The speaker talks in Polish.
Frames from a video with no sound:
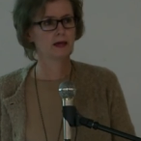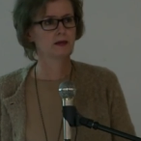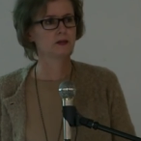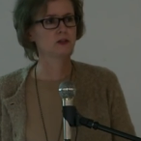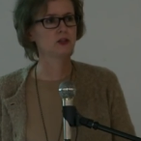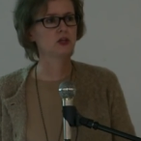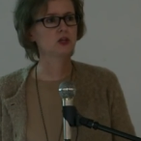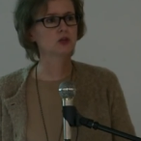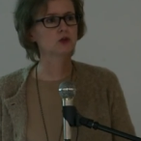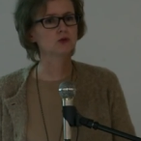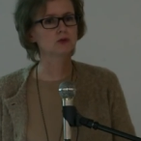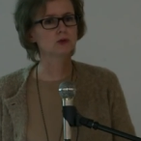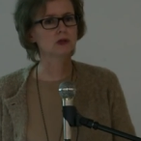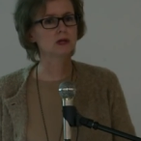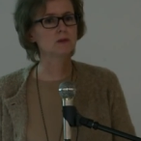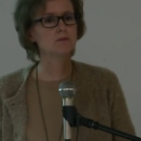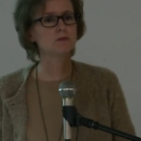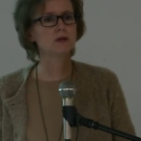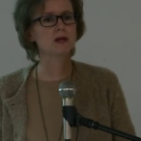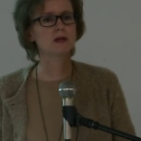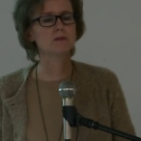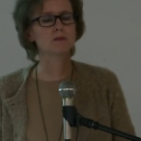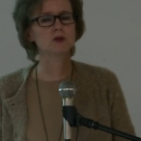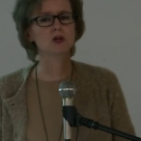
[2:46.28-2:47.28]
Niektóre
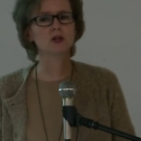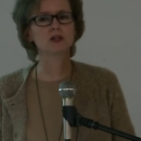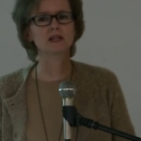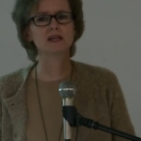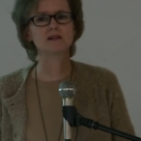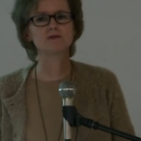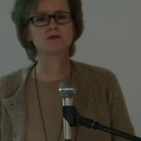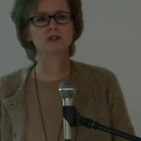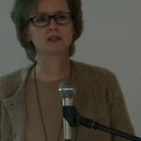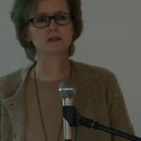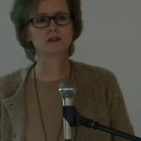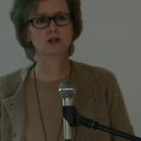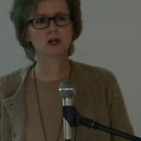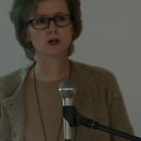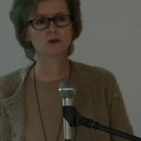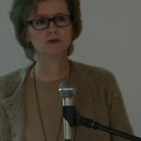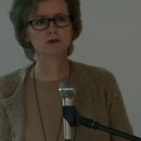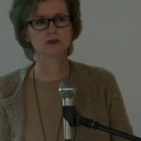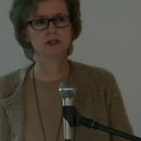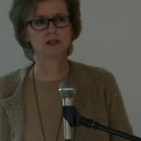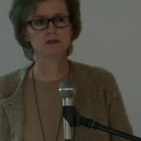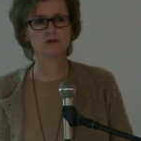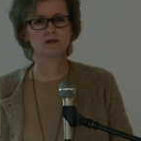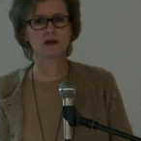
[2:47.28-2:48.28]
plemiona
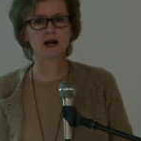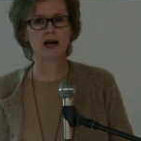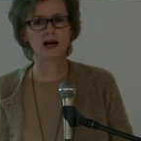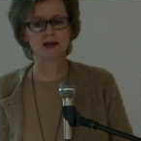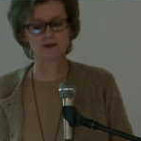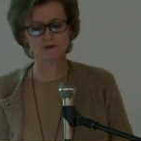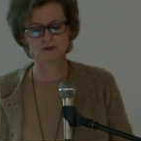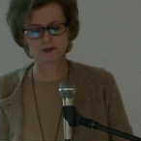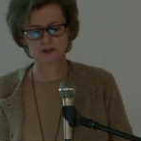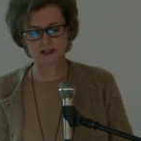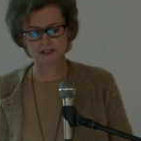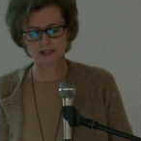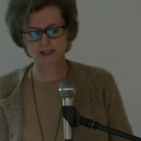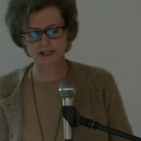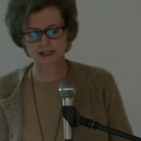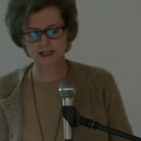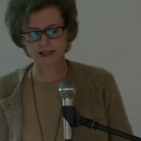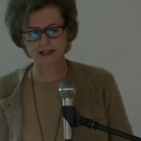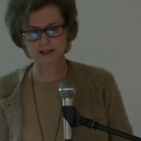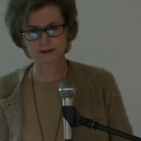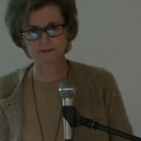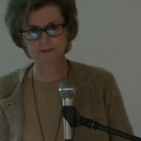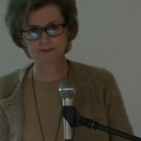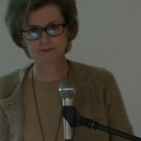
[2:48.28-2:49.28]
wędrowne w
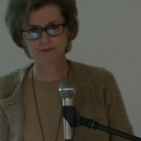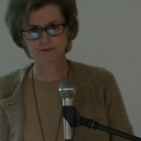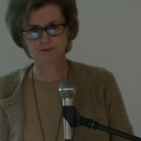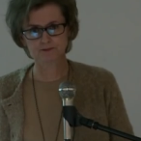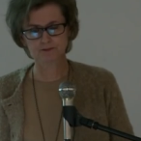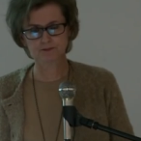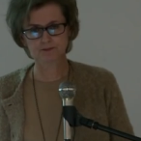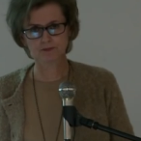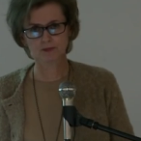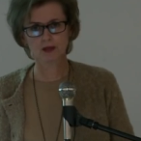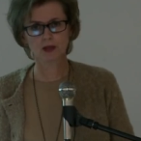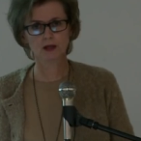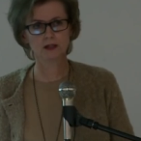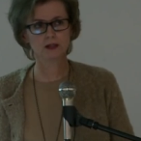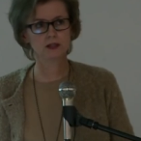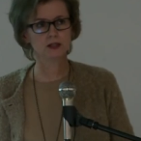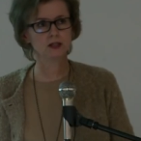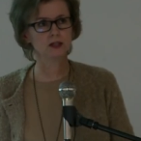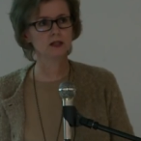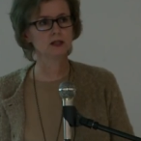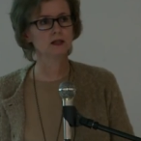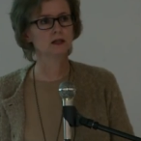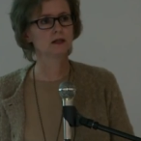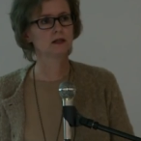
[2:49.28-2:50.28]
Afryce
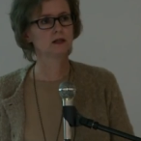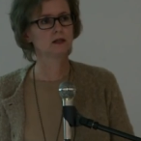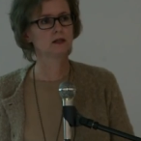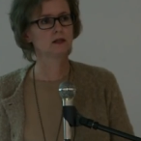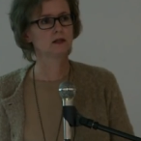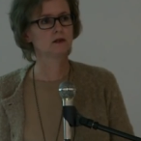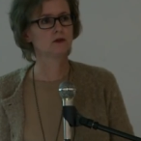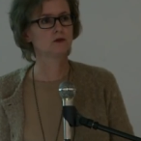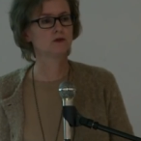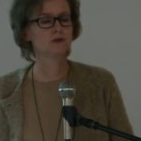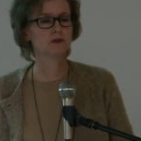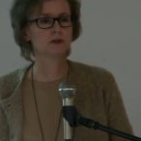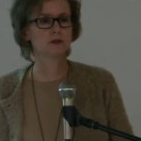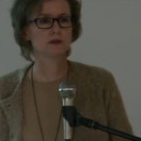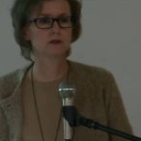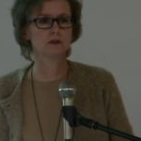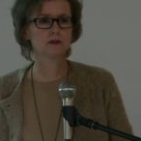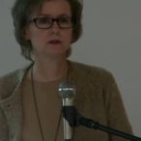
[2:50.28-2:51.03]
i w e,